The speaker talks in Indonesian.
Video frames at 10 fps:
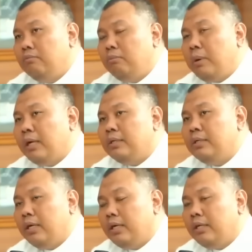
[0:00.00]

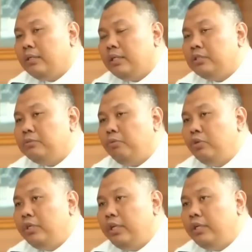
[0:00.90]
maka
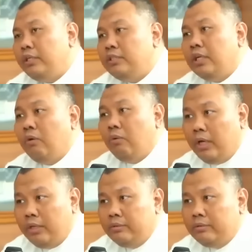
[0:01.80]
responden di
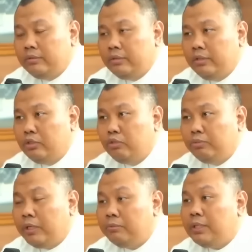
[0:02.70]
Jawa yeah. itu
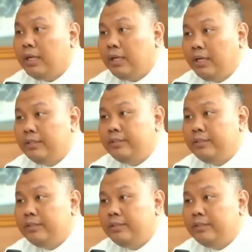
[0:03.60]
paling besar kan.